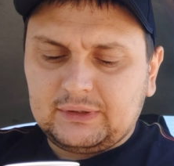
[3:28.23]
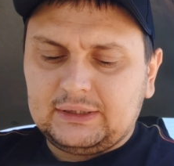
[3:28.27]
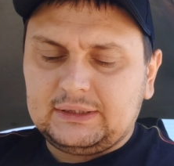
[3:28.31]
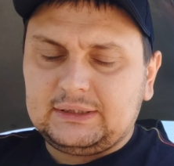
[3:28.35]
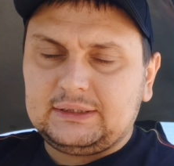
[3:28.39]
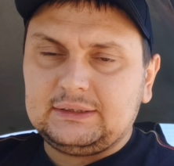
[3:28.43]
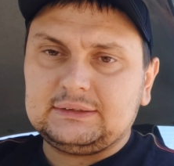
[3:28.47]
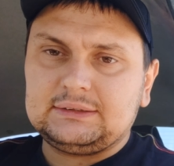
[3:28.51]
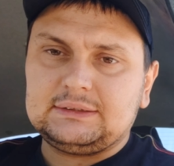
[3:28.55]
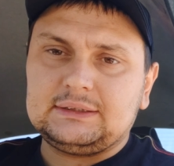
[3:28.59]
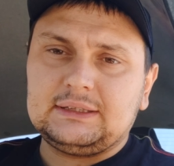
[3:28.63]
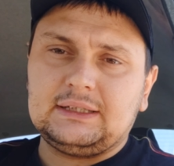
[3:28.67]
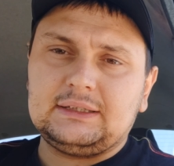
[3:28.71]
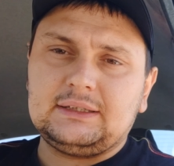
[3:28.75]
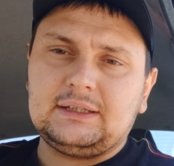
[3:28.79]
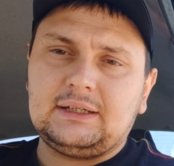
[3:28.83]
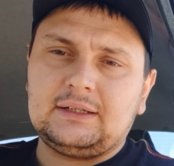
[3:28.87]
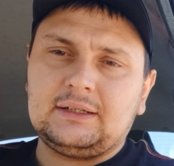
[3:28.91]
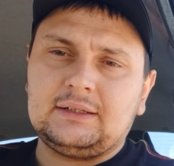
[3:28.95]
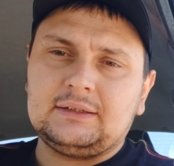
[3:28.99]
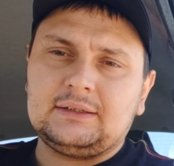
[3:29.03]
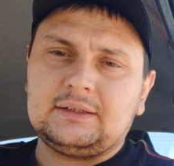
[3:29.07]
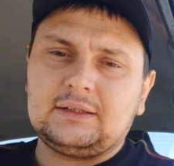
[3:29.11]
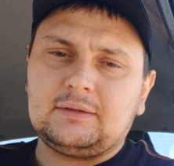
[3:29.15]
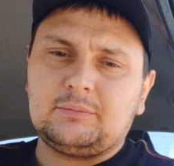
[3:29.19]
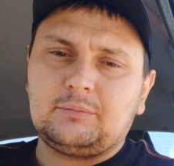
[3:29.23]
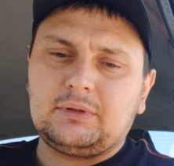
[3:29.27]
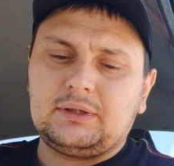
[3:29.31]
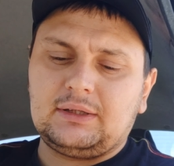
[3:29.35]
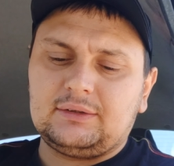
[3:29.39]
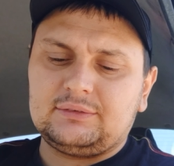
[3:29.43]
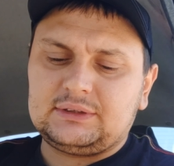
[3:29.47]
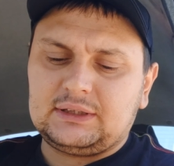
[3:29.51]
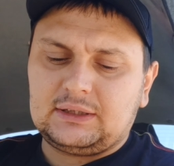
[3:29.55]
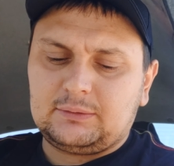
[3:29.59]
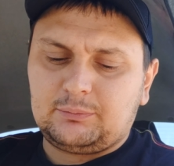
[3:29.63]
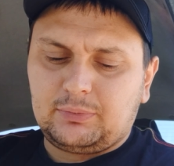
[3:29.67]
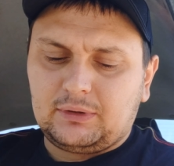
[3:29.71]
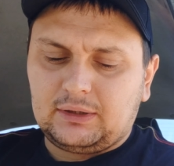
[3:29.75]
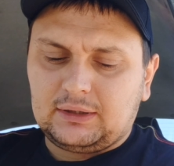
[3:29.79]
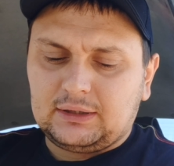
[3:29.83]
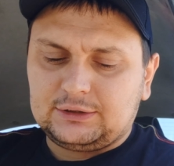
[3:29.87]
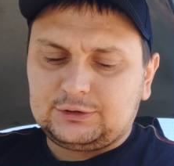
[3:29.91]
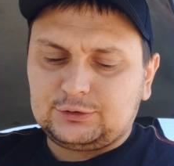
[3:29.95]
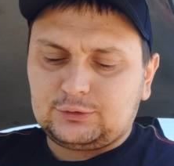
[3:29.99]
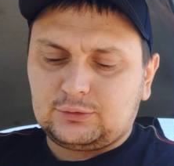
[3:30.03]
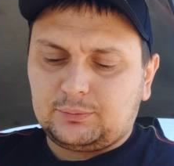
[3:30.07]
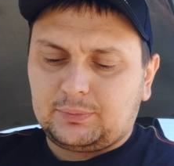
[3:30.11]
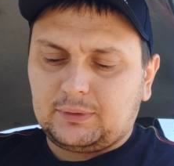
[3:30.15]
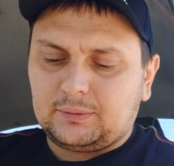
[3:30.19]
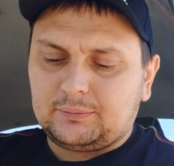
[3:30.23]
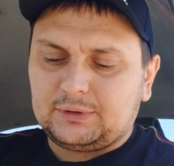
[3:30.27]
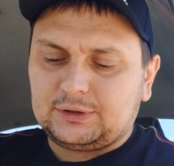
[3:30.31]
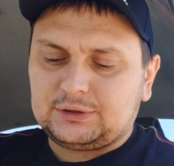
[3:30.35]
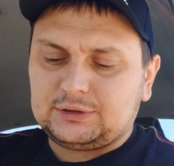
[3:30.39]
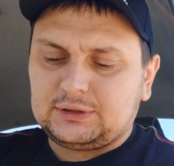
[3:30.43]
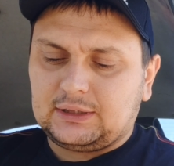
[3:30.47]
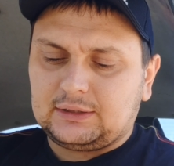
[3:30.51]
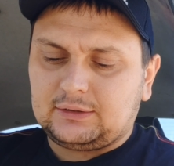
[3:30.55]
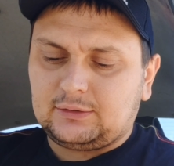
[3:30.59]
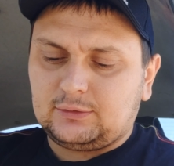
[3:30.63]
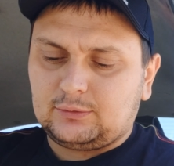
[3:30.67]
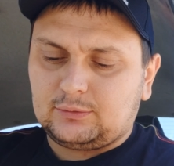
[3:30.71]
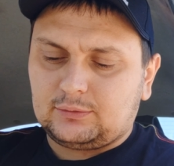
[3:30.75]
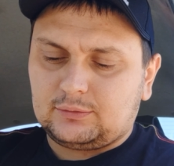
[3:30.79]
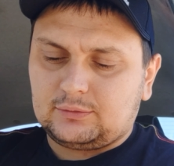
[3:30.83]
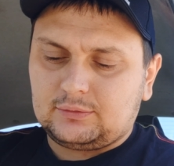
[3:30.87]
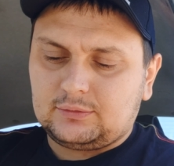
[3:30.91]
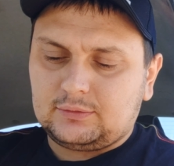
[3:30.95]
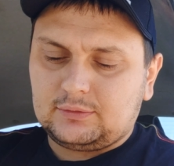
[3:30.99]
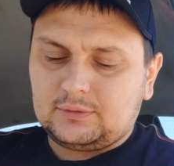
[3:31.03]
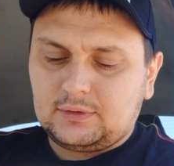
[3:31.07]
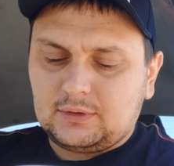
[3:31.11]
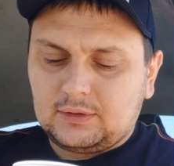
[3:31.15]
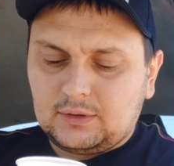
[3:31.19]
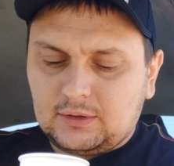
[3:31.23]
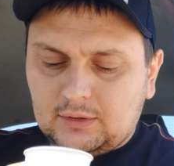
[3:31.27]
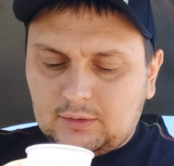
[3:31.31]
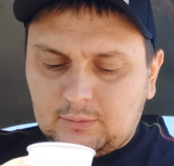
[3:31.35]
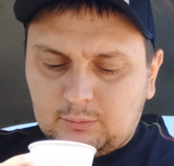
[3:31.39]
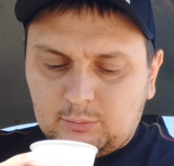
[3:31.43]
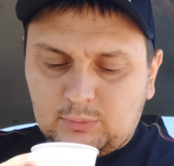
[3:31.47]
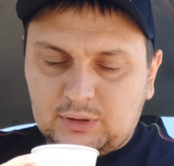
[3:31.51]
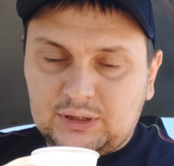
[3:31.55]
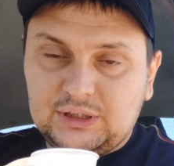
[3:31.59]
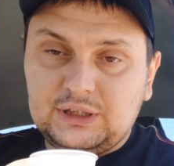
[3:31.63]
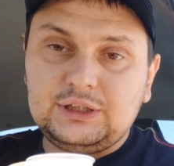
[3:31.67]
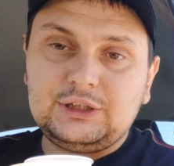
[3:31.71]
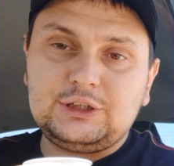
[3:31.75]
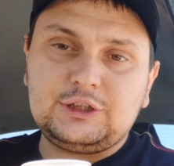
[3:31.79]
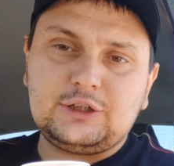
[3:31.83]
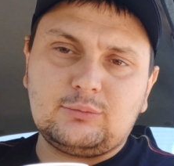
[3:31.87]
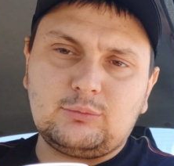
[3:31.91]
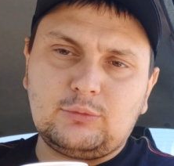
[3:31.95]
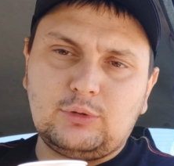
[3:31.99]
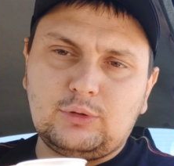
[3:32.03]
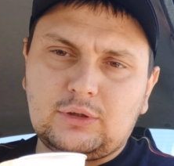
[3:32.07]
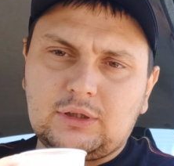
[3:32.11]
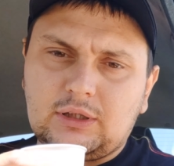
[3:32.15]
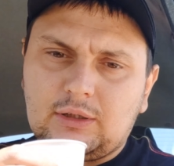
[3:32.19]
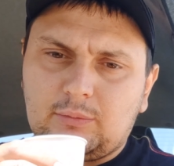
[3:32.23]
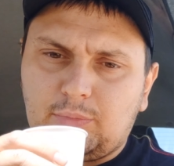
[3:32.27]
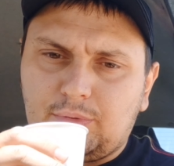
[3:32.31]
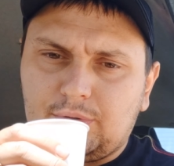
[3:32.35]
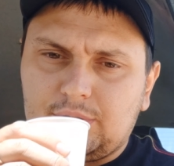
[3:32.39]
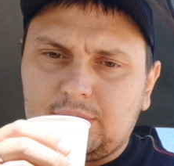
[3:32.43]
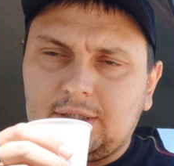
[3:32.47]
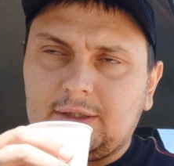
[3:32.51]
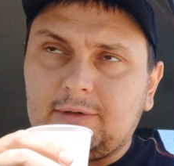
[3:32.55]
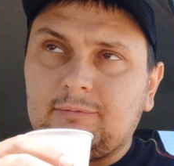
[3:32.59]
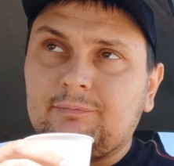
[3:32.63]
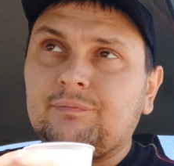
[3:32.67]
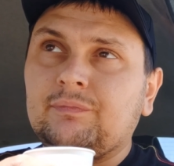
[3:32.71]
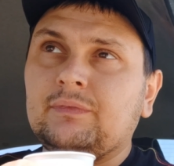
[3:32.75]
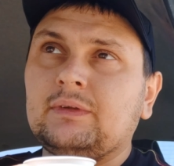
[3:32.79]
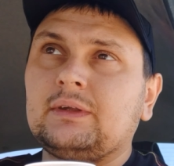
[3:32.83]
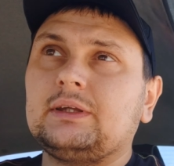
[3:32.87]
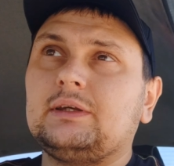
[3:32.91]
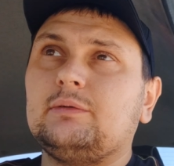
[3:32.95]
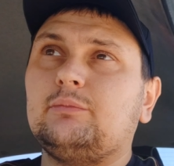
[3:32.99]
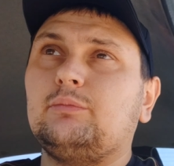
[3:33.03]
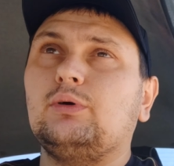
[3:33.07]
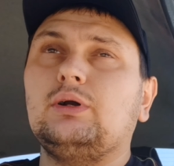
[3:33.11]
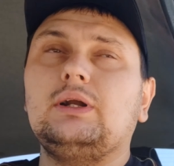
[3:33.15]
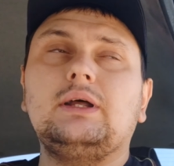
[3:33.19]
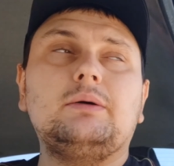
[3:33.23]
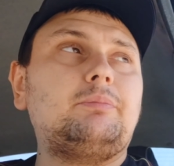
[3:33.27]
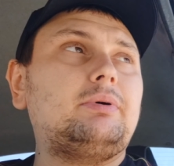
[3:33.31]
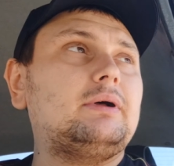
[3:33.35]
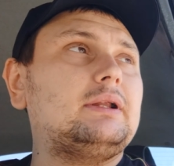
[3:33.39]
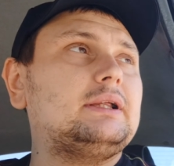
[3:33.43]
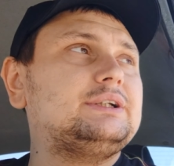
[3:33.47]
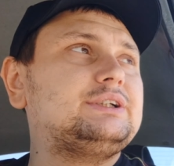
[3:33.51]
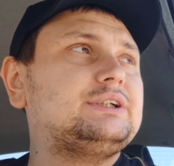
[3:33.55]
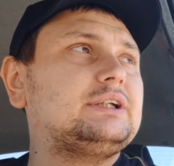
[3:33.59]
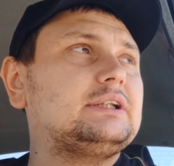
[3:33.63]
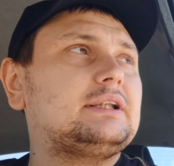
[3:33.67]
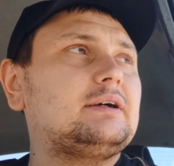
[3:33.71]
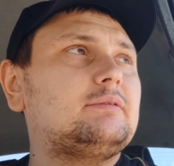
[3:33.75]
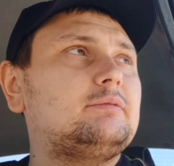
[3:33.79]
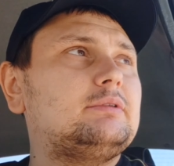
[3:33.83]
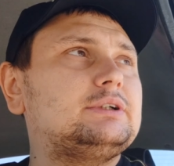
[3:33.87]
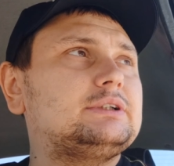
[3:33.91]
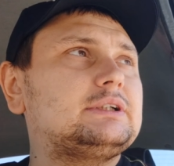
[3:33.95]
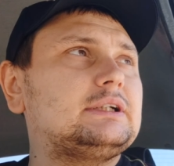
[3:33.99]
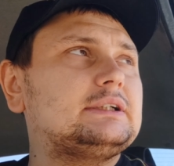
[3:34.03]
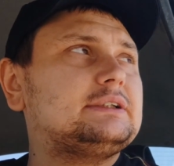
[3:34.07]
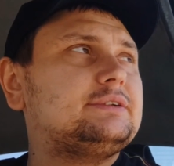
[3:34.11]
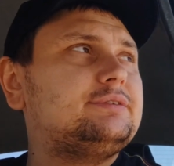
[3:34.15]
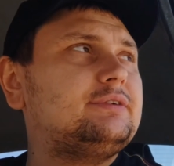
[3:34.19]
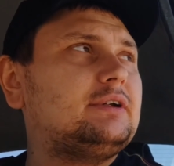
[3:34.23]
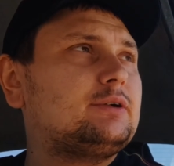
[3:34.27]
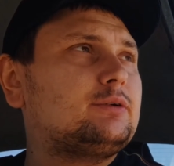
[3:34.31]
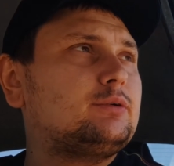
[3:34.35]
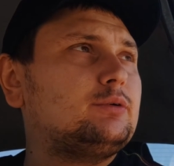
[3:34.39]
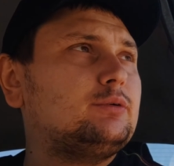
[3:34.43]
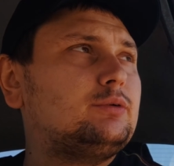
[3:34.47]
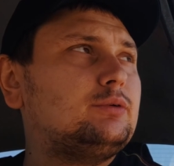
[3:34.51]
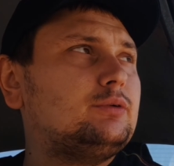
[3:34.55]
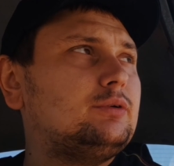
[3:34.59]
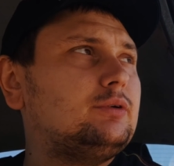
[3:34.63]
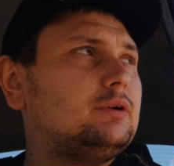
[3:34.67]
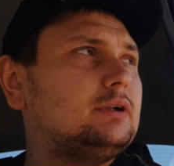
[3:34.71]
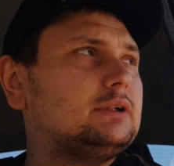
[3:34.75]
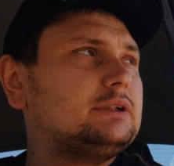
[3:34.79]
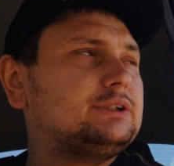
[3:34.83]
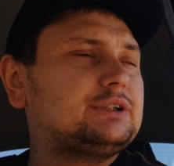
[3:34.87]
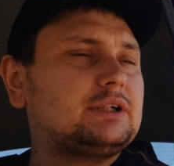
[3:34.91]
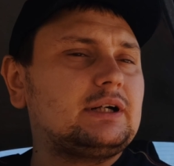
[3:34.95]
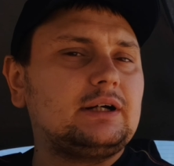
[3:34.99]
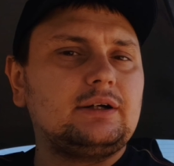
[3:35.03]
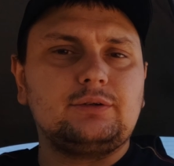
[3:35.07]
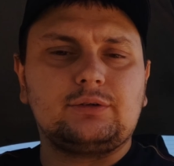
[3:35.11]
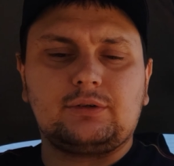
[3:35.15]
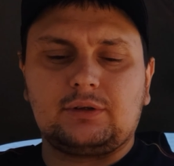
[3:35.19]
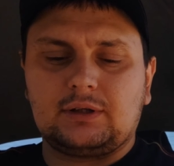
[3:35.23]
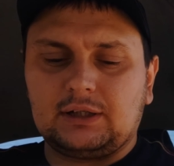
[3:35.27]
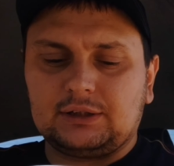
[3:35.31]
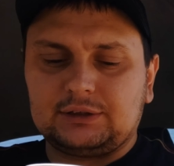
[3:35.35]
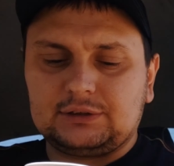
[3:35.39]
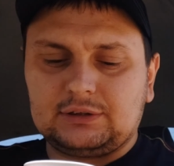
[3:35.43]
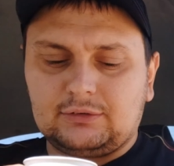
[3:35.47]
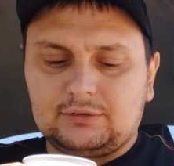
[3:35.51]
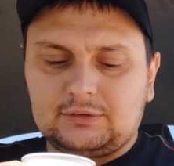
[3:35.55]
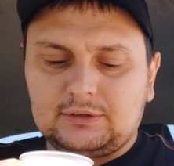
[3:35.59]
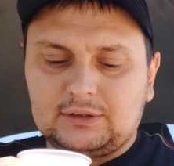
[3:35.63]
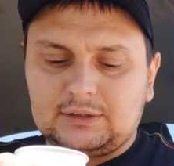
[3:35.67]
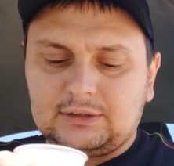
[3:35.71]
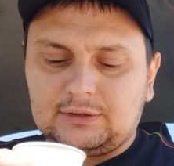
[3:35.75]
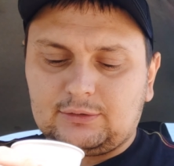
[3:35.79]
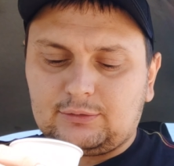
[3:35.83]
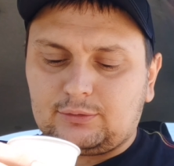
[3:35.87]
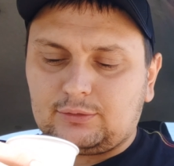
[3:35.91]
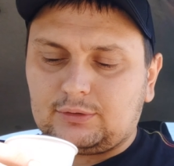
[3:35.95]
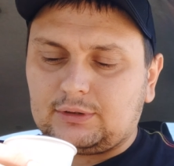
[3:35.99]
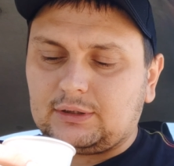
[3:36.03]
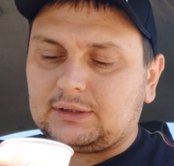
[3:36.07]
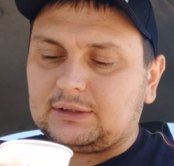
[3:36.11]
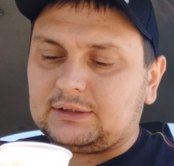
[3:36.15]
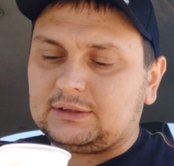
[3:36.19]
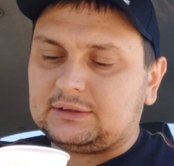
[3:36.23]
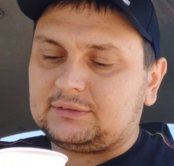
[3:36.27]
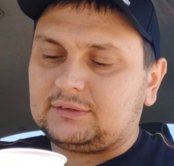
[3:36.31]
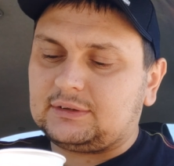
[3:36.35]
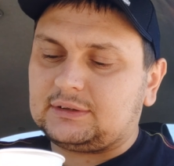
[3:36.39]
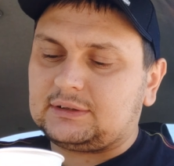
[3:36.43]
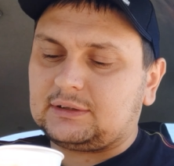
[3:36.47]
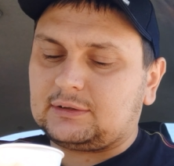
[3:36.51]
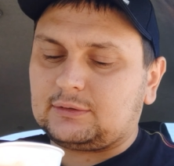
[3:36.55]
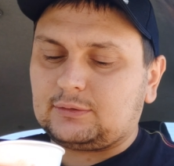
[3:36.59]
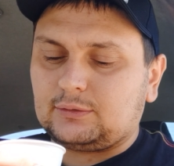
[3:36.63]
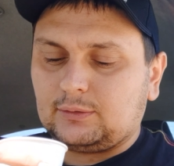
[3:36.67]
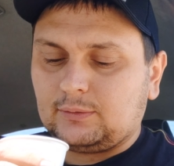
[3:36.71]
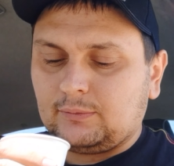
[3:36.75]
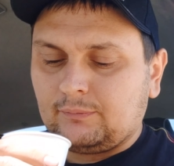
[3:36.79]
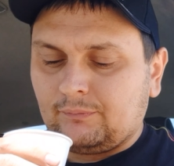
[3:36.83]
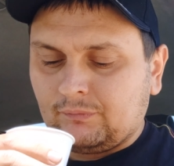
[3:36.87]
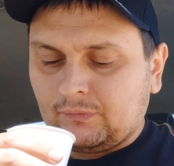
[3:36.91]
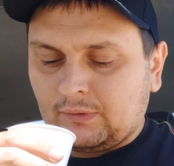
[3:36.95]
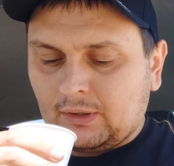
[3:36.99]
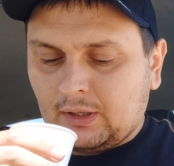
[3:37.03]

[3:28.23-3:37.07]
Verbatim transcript: Единственное, наверное, надо было взять палочку, помешать. но ну, мы не ищем легких путей. Тем более палочки там лежат сверху, хуй чихают, кашляют на них, ходят неизвестно кто.